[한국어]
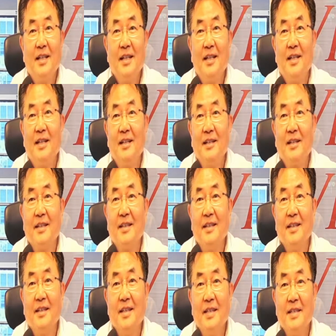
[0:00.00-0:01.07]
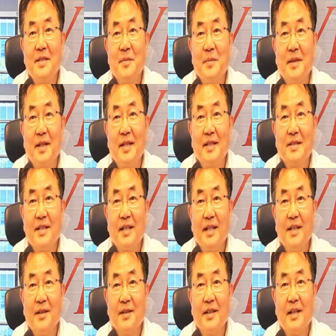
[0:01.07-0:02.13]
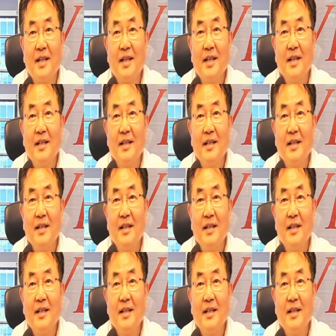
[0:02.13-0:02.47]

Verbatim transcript: 어, 기능이 있습니다. 그래서 제가 여기다가